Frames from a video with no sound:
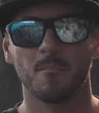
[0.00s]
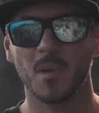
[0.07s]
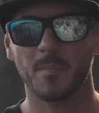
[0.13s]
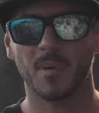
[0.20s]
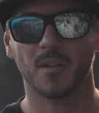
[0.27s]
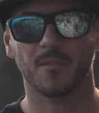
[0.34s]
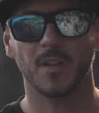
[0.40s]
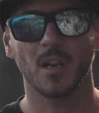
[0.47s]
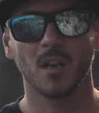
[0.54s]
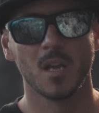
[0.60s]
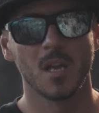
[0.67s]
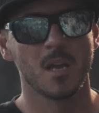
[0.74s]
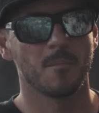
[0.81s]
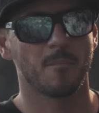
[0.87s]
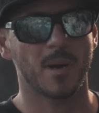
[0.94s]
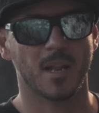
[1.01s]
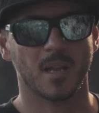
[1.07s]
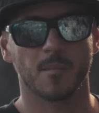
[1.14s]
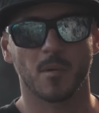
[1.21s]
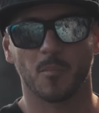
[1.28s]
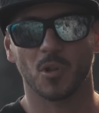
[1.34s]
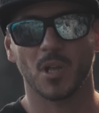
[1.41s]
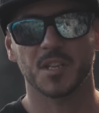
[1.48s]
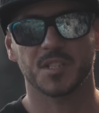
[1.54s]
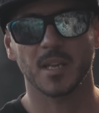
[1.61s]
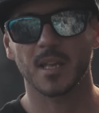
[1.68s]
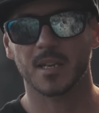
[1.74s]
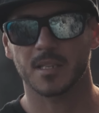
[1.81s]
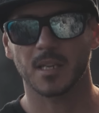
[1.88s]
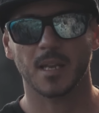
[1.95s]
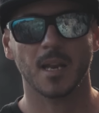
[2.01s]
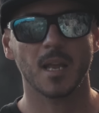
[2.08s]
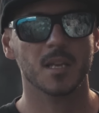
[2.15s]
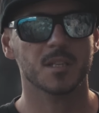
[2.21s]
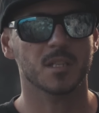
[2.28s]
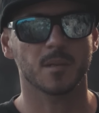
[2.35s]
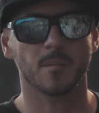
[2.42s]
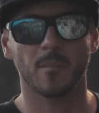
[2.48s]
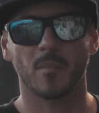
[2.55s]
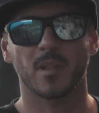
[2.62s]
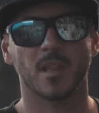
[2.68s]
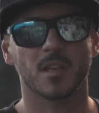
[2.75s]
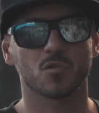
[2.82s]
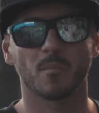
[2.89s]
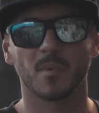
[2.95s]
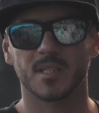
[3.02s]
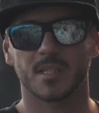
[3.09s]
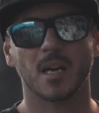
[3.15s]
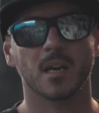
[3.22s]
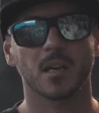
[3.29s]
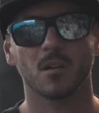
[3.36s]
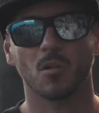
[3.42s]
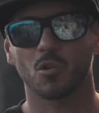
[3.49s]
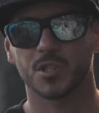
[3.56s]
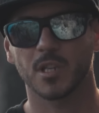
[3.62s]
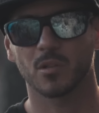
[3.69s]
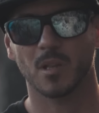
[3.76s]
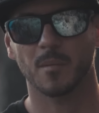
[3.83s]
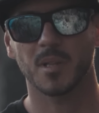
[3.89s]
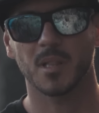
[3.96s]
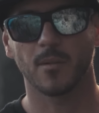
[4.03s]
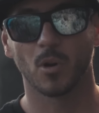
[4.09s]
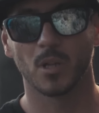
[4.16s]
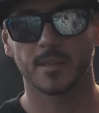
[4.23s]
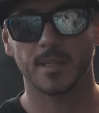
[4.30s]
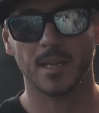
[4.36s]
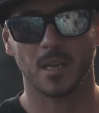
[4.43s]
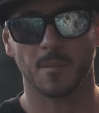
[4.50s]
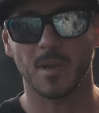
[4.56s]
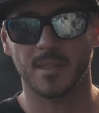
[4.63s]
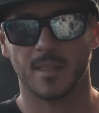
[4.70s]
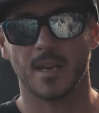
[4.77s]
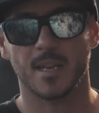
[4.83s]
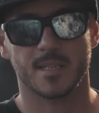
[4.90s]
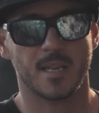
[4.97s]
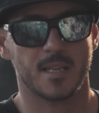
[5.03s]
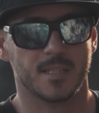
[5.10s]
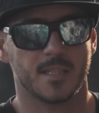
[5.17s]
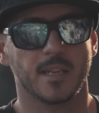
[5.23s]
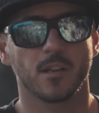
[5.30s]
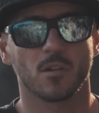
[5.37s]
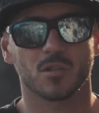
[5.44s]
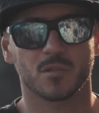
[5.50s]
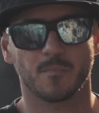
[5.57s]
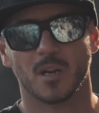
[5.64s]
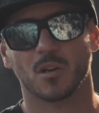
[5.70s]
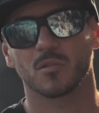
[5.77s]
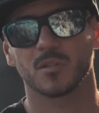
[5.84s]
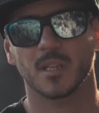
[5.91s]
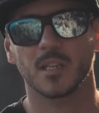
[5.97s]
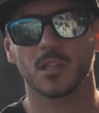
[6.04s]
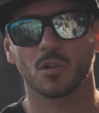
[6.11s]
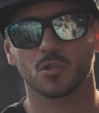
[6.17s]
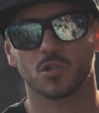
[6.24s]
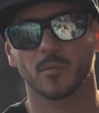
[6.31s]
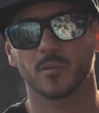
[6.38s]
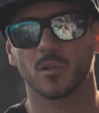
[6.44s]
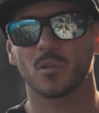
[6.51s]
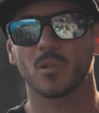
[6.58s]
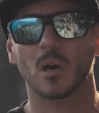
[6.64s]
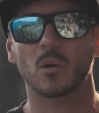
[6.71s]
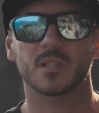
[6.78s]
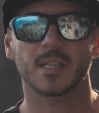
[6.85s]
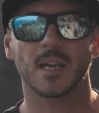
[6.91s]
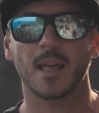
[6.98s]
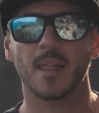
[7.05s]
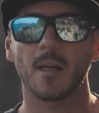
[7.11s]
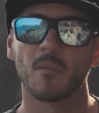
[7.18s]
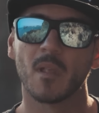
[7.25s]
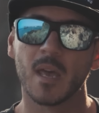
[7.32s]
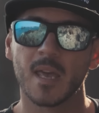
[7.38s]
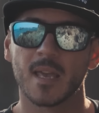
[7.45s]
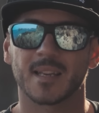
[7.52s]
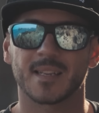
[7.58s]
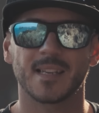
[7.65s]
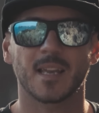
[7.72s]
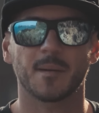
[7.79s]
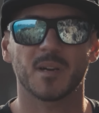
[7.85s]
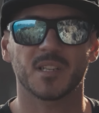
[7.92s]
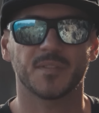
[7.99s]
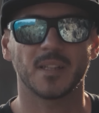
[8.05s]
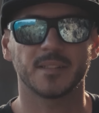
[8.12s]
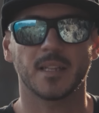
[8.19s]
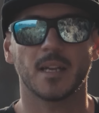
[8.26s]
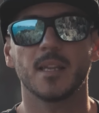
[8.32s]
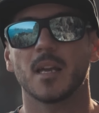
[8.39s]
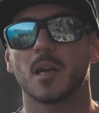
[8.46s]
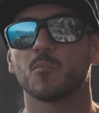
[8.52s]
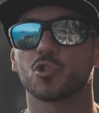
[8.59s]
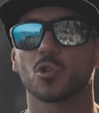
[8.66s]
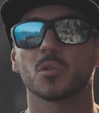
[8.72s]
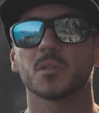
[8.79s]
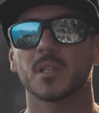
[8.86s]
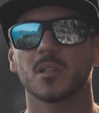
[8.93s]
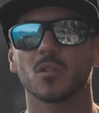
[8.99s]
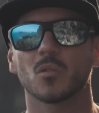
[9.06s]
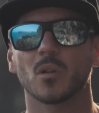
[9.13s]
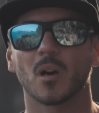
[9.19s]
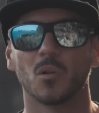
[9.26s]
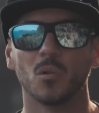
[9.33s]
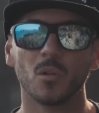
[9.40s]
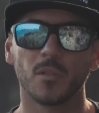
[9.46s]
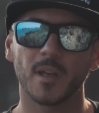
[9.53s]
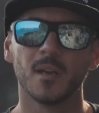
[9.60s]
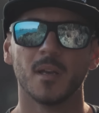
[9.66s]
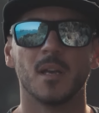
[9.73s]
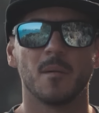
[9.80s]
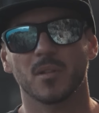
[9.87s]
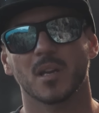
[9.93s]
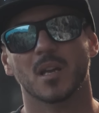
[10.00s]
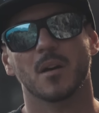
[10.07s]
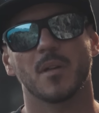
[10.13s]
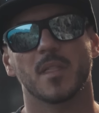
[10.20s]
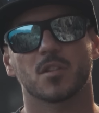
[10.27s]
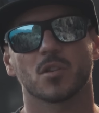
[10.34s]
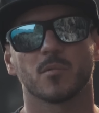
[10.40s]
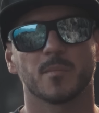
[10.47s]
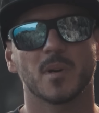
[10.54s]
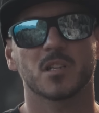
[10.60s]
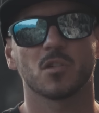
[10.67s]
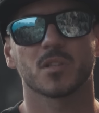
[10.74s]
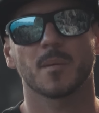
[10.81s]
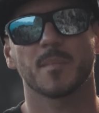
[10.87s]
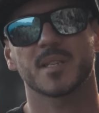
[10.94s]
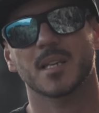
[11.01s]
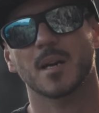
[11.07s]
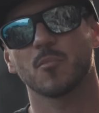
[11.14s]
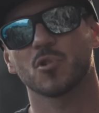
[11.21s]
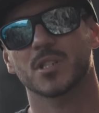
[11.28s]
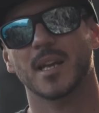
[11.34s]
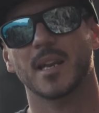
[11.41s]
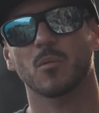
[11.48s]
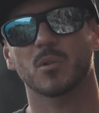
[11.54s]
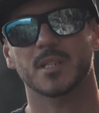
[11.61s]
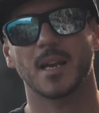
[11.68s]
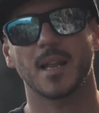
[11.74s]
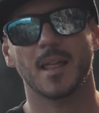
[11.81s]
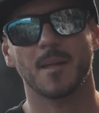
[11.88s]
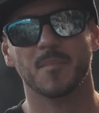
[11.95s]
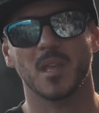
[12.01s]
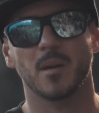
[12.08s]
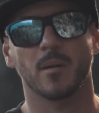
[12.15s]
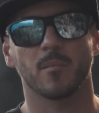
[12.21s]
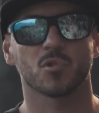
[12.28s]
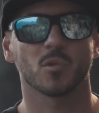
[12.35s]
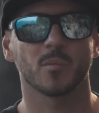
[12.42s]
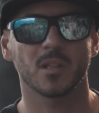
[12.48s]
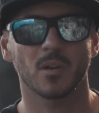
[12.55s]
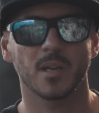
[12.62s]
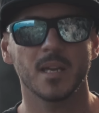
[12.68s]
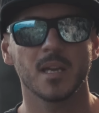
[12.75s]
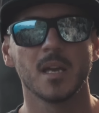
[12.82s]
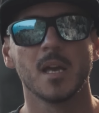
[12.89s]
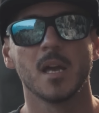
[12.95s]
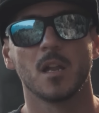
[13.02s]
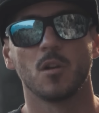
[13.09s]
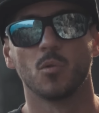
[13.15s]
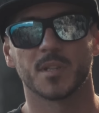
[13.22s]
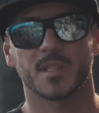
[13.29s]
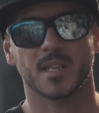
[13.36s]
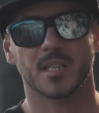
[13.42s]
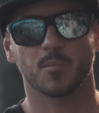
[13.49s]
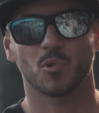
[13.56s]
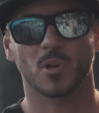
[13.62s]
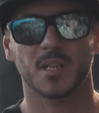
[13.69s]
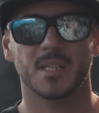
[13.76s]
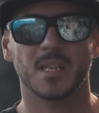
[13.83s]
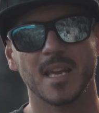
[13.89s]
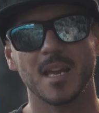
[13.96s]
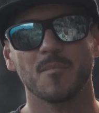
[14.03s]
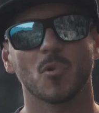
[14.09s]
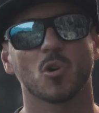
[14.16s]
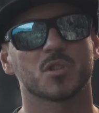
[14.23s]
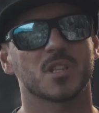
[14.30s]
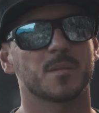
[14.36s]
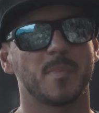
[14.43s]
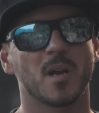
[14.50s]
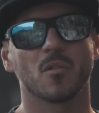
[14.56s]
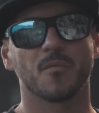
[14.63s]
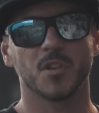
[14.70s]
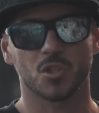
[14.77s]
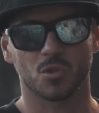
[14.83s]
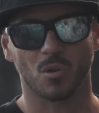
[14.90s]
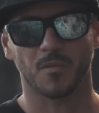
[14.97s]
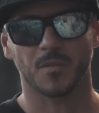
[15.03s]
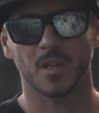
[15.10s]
mi perfil para que me podáis seguir si queréis y si me mandáis un mensaje os sigo también de vuelta y que me interesa seguiros, ver contenido sobre todo de agua salada que es el que más falta allí. Hay mucho contenido de agua dulce, pero de cada vez somos más los que pescamos en agua salada y vamos subiendo ahí nuestras capturas. Así que os espero en Fish